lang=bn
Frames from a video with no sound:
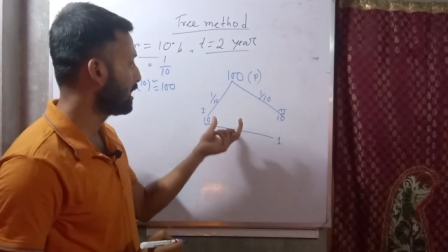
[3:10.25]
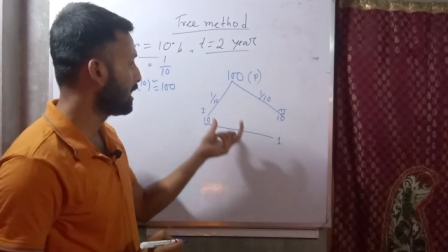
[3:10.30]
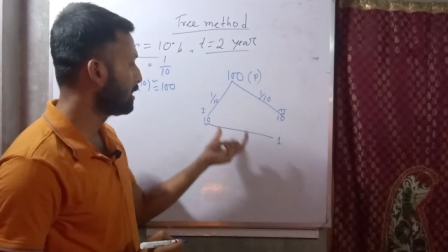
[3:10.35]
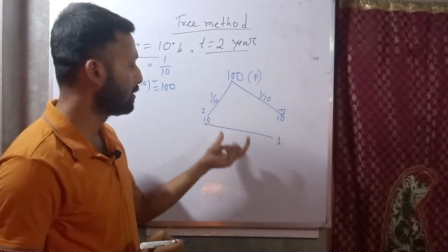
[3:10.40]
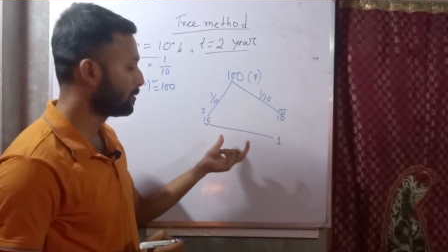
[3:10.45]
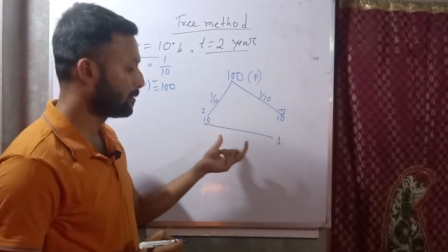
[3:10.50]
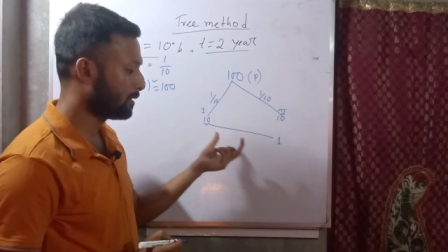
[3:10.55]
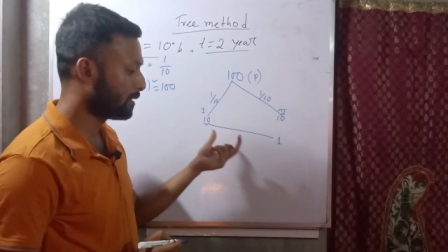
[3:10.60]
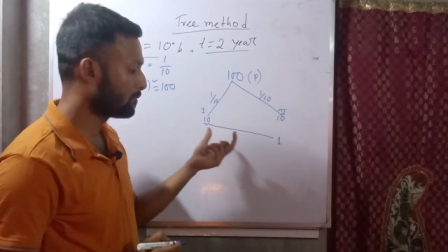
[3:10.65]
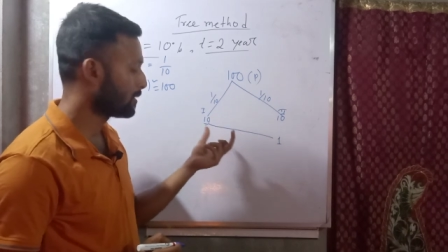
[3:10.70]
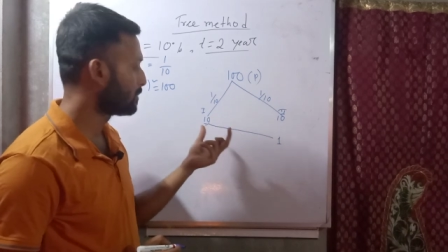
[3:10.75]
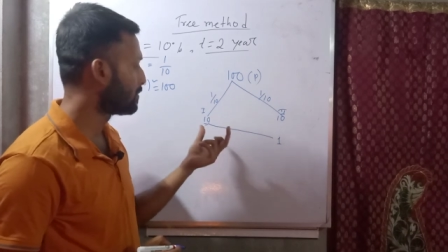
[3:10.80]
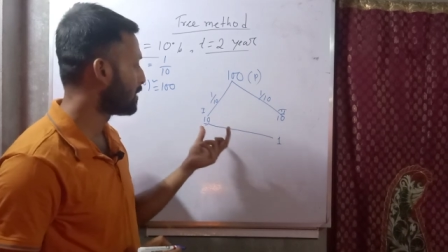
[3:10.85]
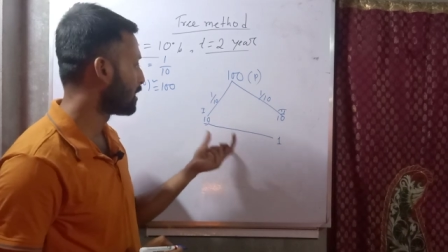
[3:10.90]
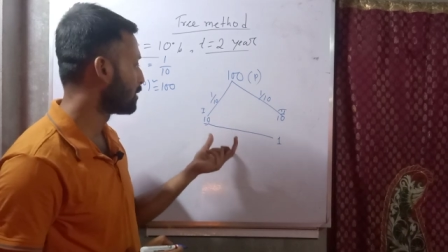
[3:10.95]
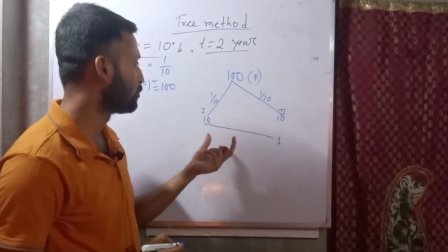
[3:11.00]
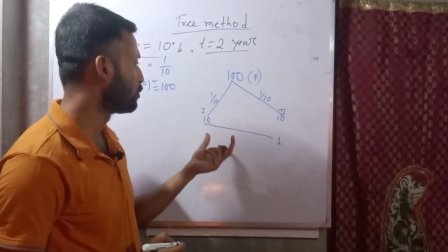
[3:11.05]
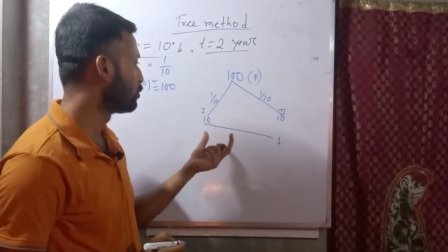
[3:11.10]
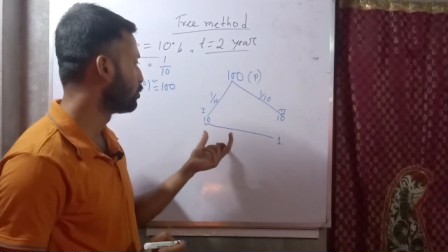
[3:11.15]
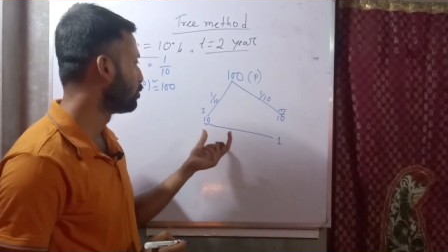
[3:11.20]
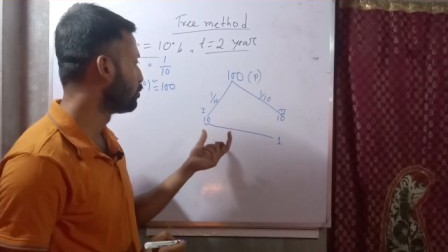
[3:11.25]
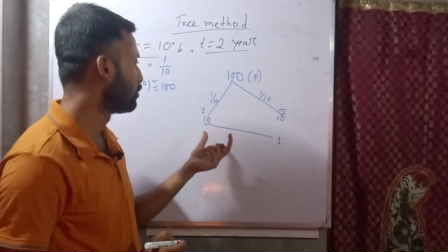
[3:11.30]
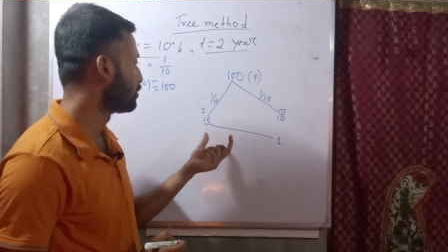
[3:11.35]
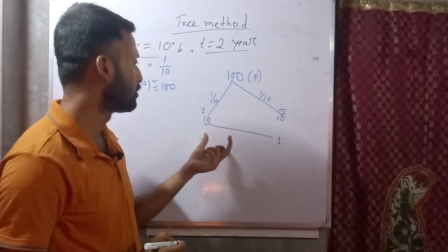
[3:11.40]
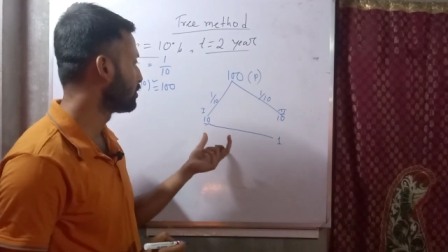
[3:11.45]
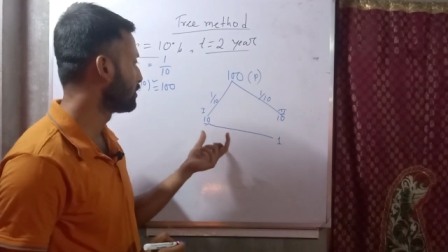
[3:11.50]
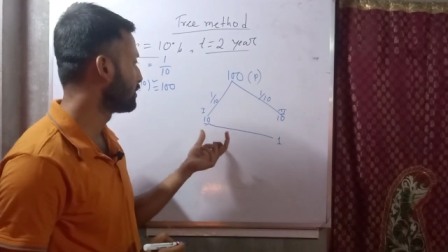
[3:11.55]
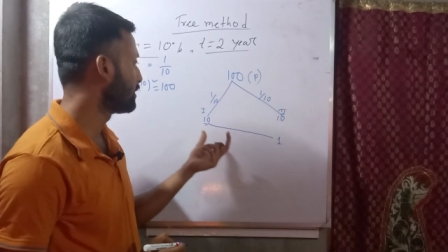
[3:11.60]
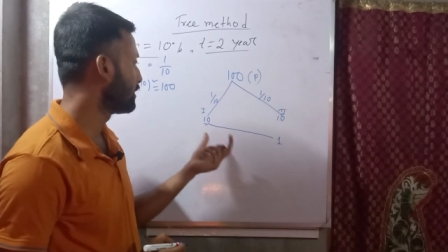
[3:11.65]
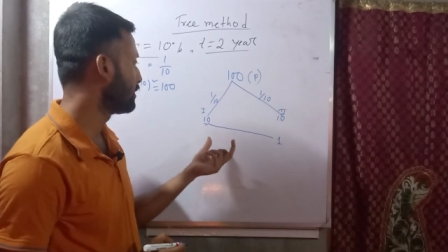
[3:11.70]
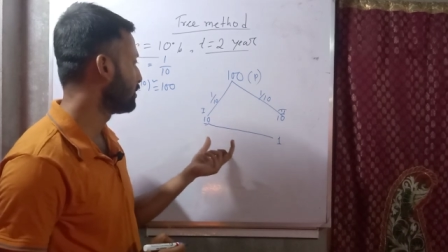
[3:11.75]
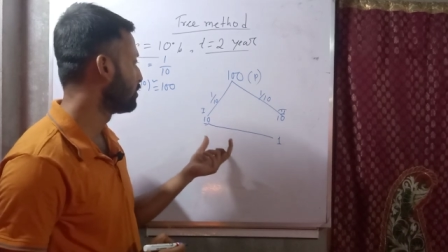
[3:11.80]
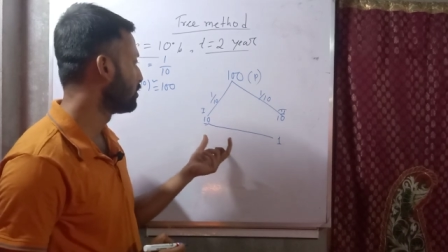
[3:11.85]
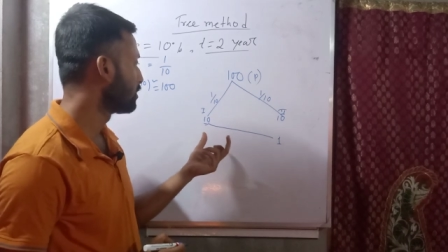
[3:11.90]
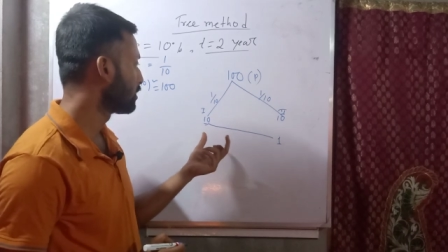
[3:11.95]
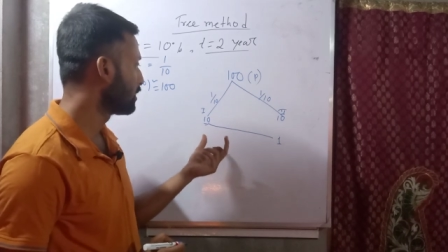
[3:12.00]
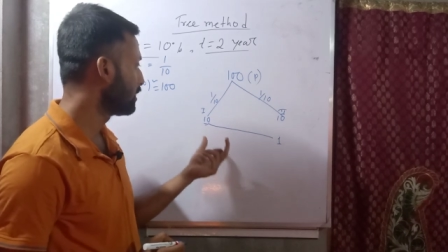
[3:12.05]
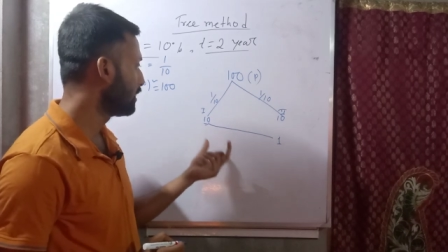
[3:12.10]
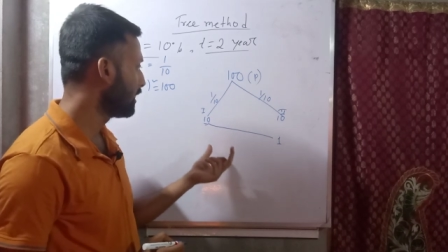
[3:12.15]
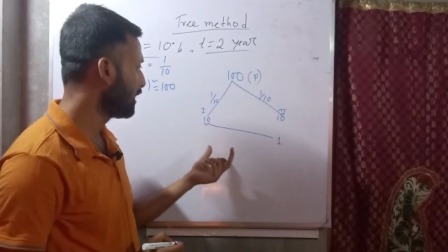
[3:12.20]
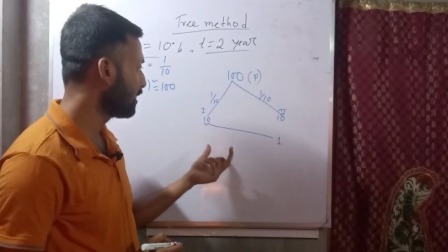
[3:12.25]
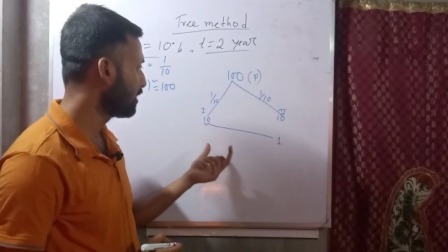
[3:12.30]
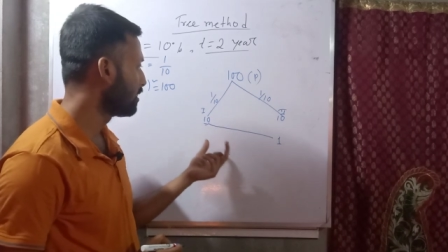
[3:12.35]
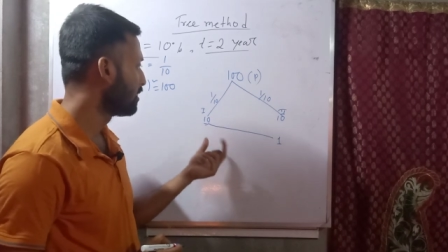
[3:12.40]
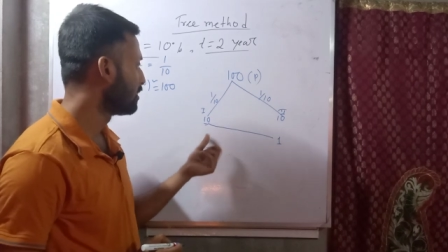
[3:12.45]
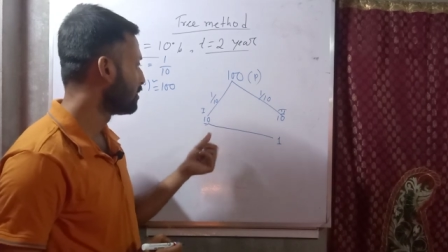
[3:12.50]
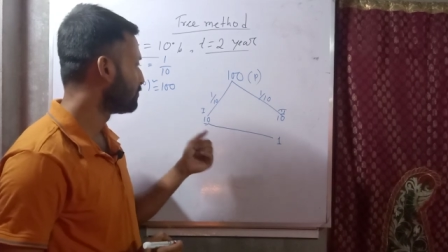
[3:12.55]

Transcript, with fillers: এইভাবে আমরা ভাঙবো দু বছর ট্রি ক্লিয়ার